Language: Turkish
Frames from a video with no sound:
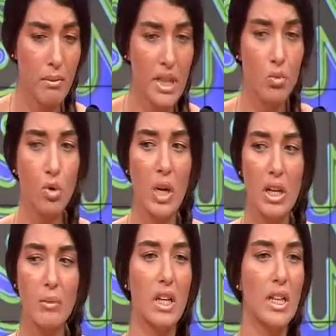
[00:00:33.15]
Benim çünkü
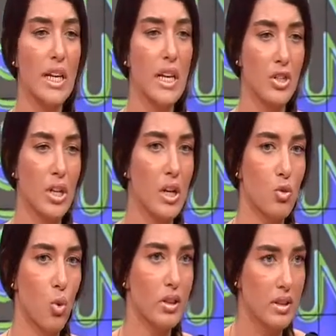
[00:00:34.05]
elimden gelen şeyler
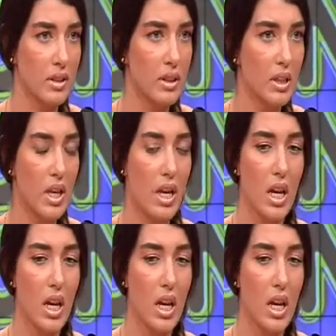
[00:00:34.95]
çok kısıtlı.